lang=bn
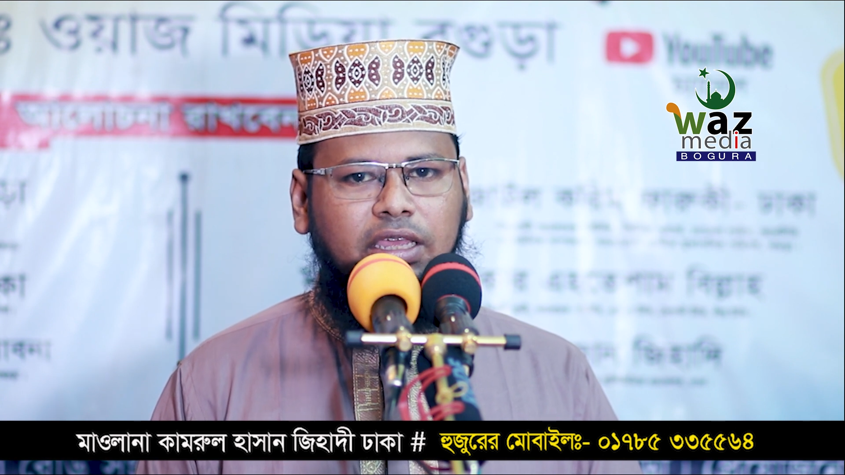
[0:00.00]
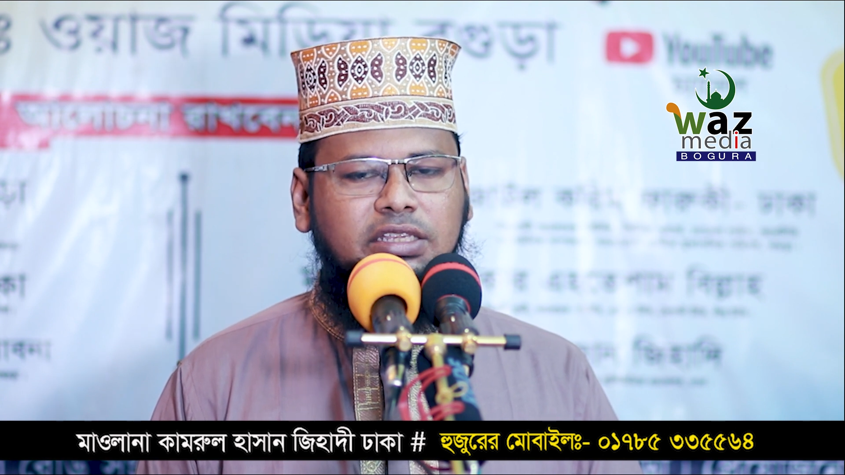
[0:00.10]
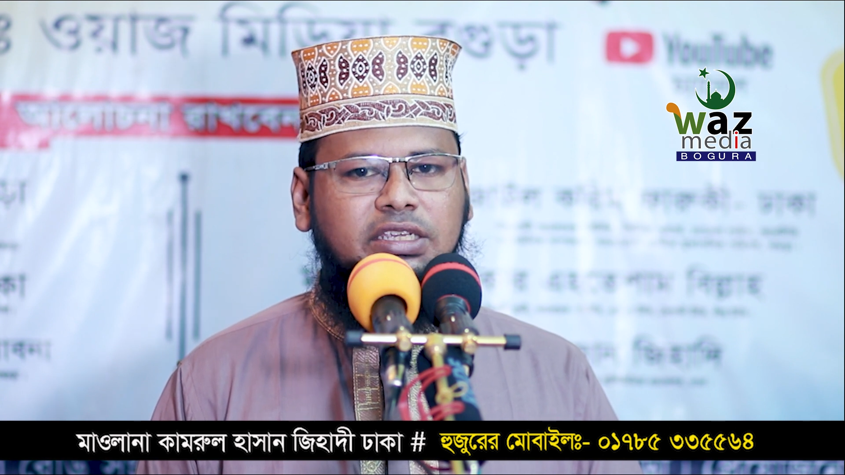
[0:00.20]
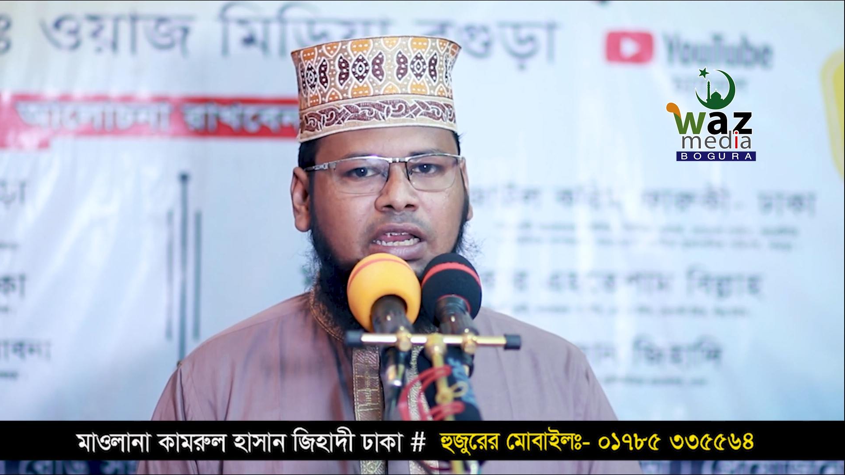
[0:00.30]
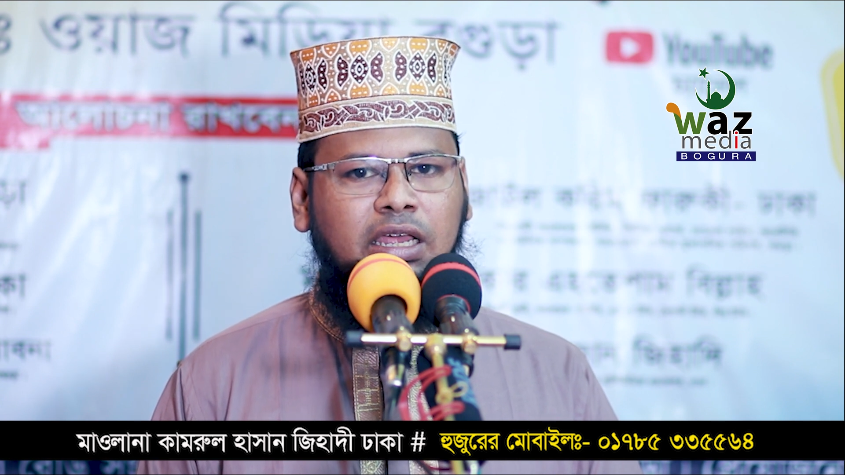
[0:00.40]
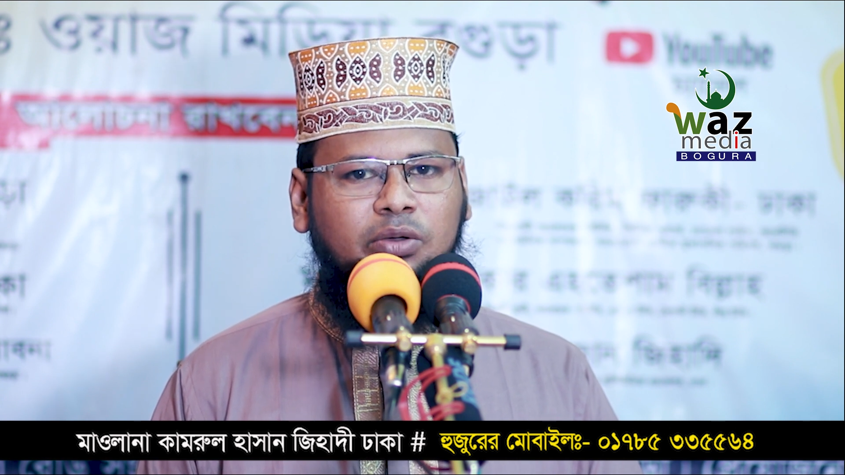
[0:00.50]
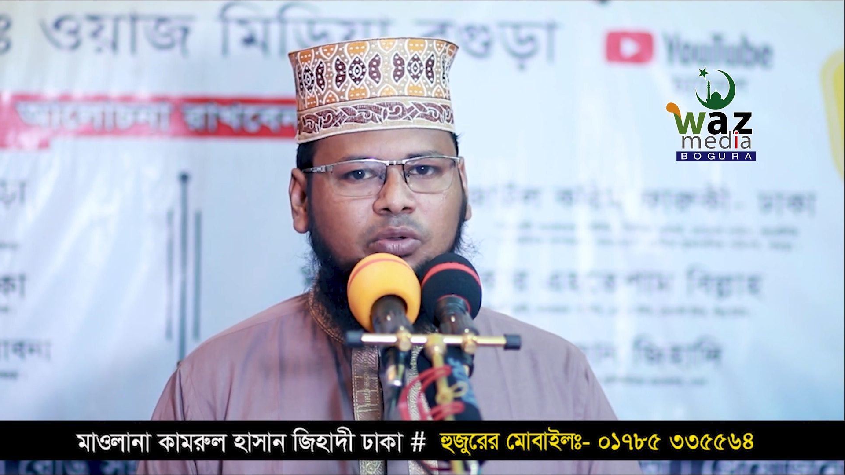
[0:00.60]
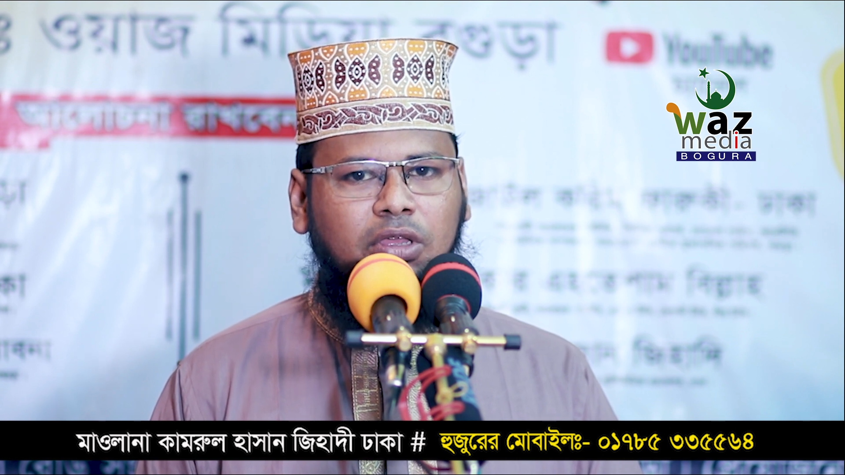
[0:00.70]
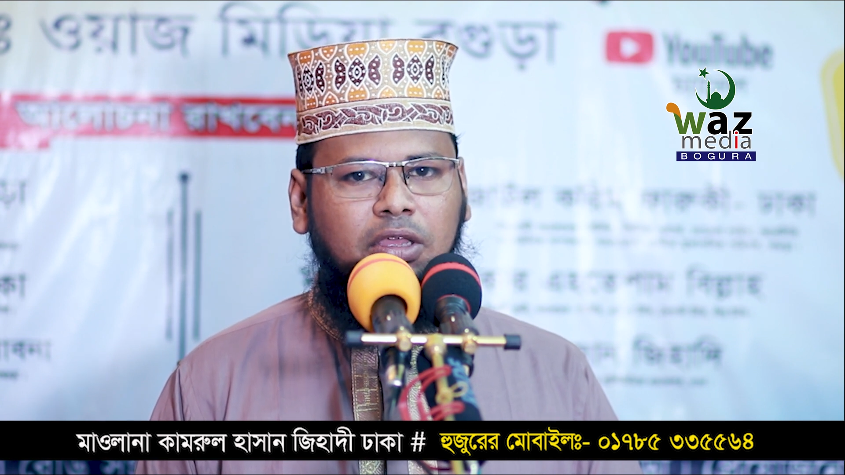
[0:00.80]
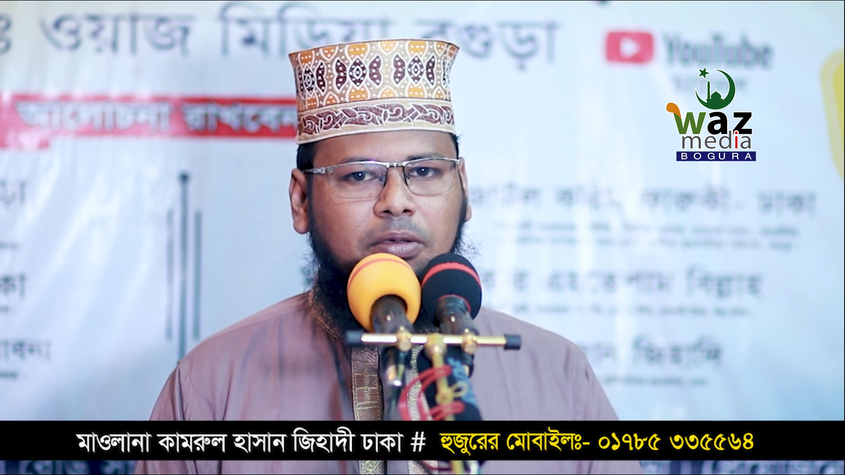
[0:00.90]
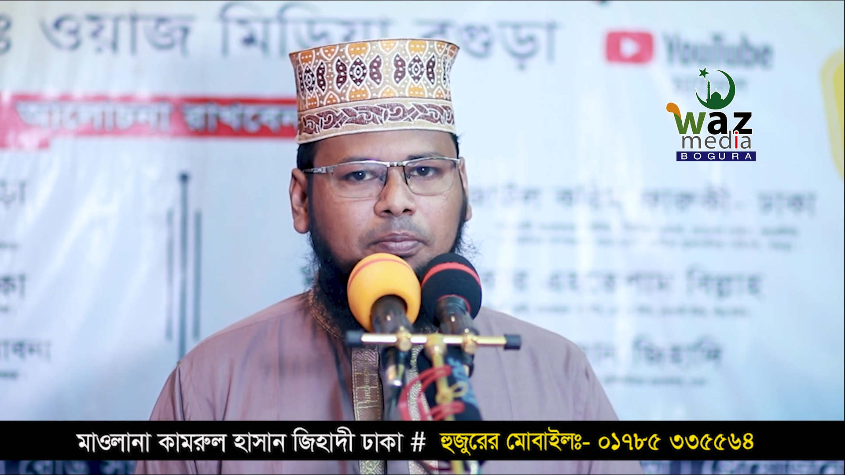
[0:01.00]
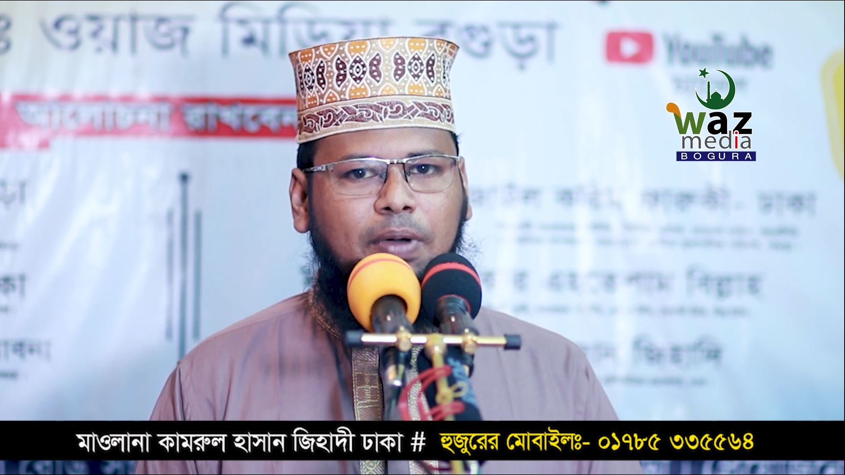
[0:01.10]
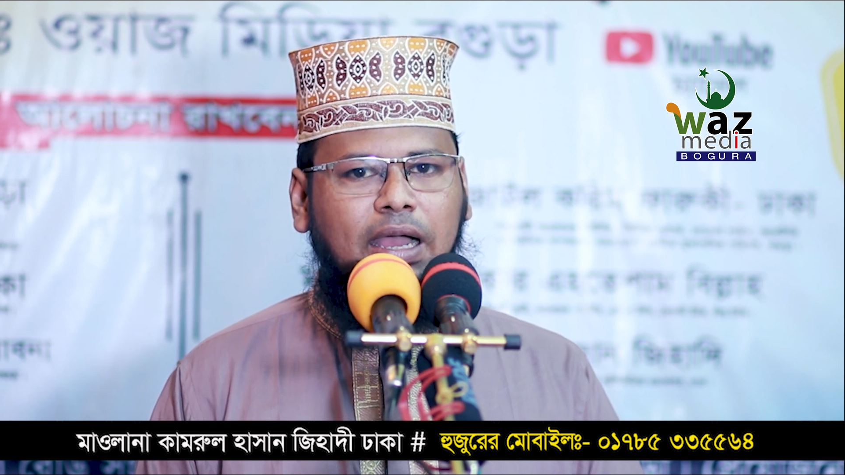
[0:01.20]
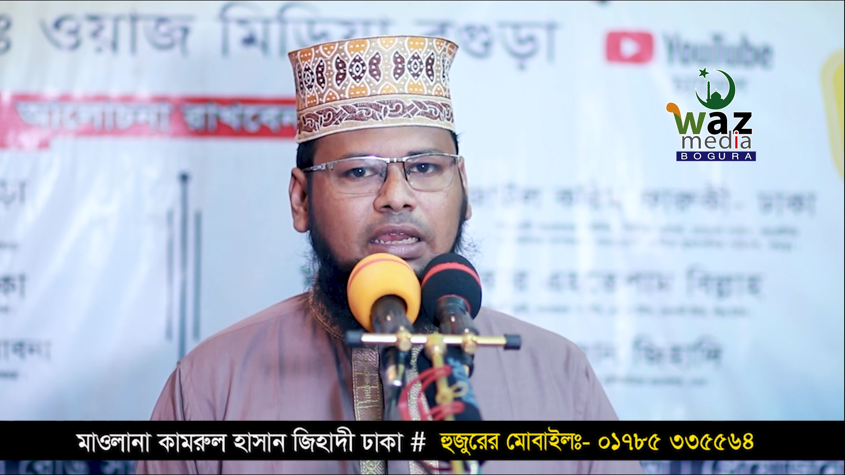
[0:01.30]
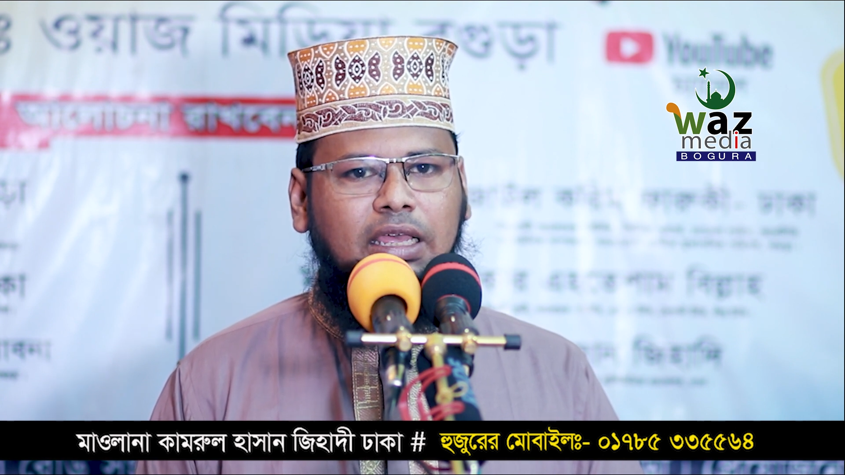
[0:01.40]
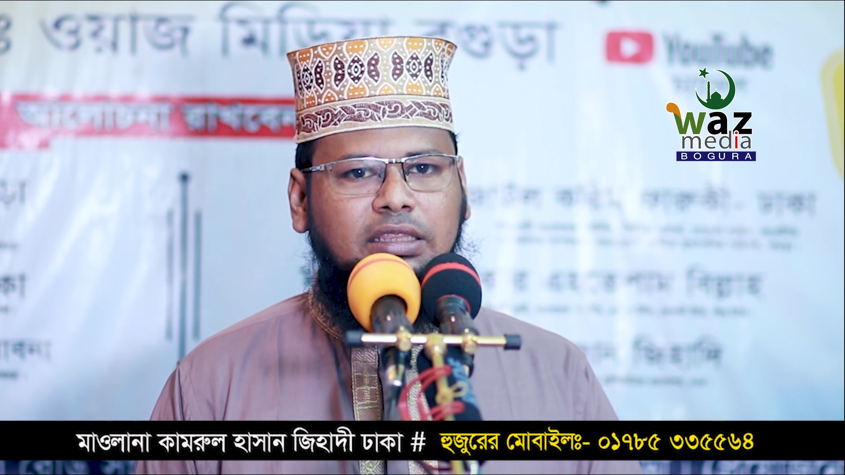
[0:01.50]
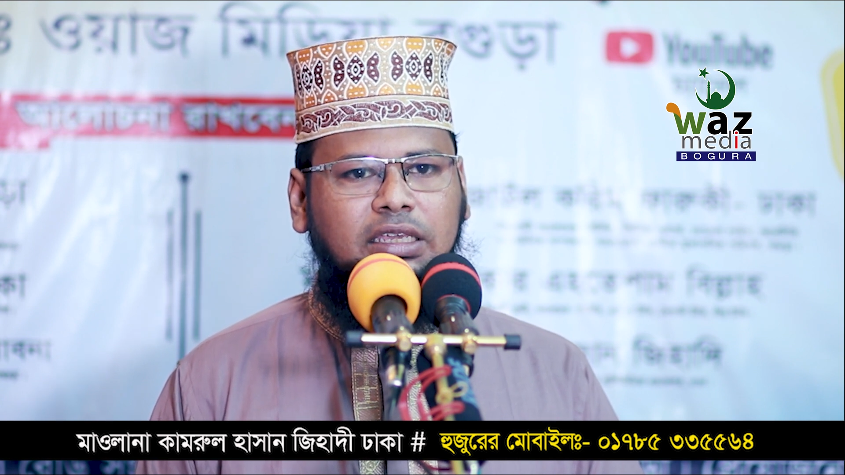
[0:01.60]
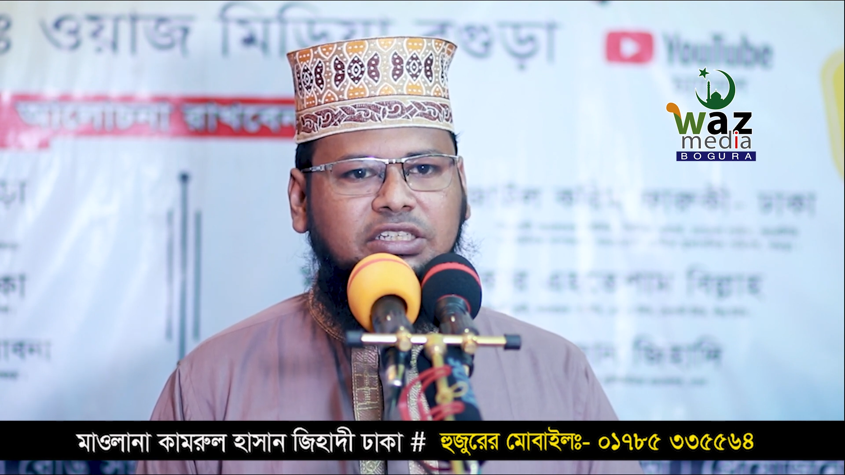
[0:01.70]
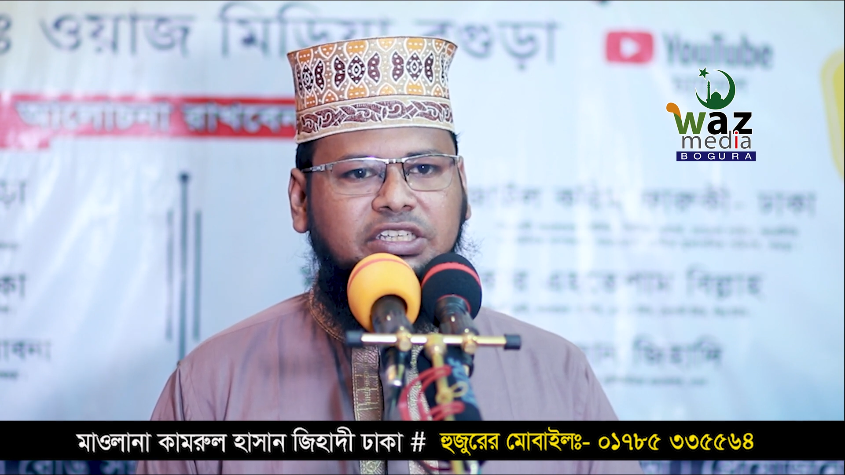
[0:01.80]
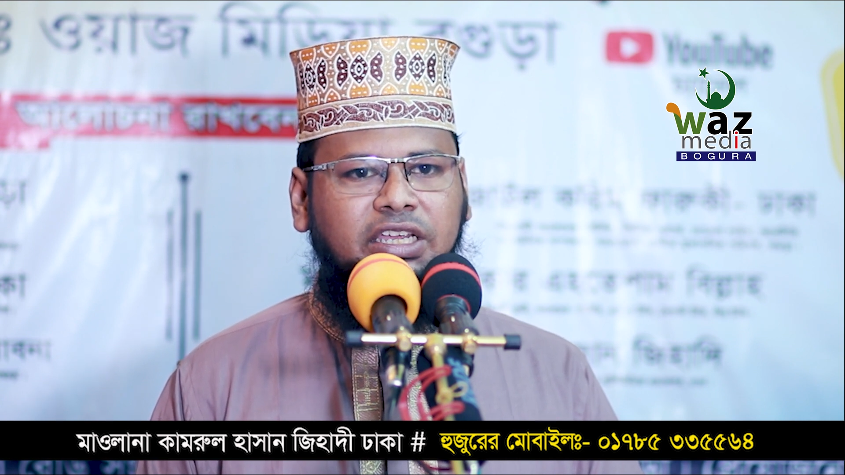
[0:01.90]
এছাড়াও
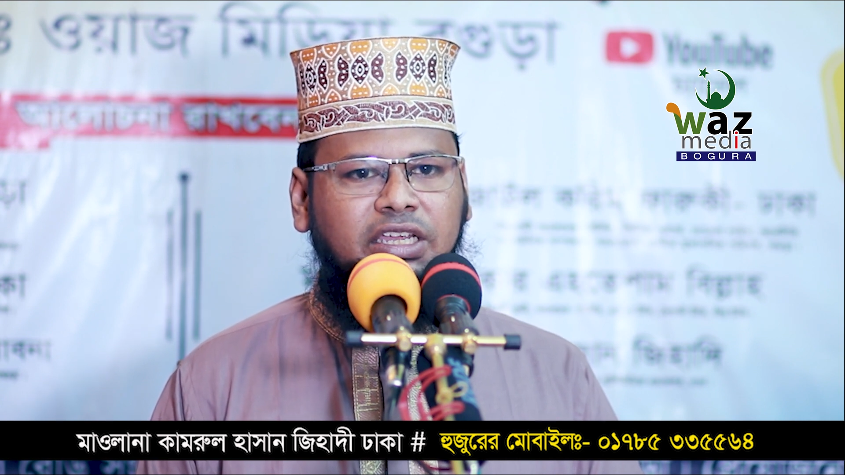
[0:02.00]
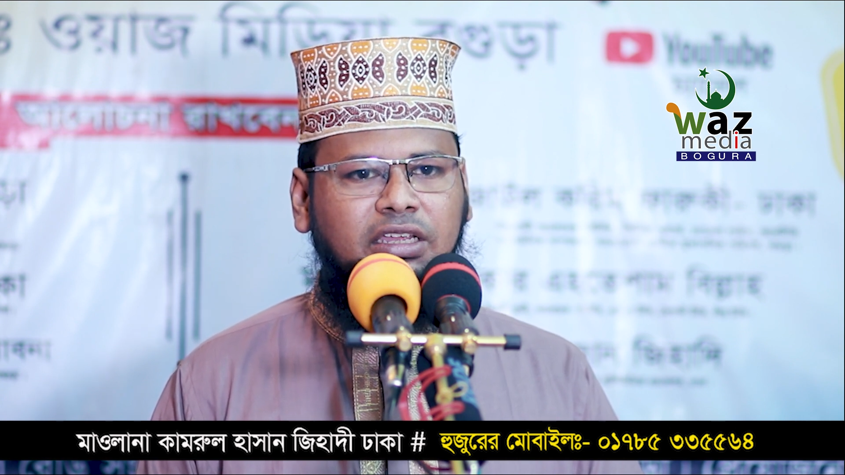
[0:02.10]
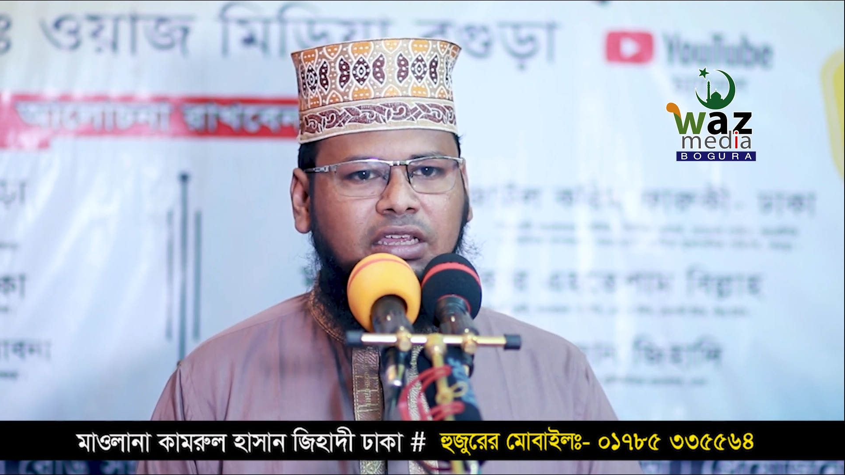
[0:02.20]
বাংলাদেশে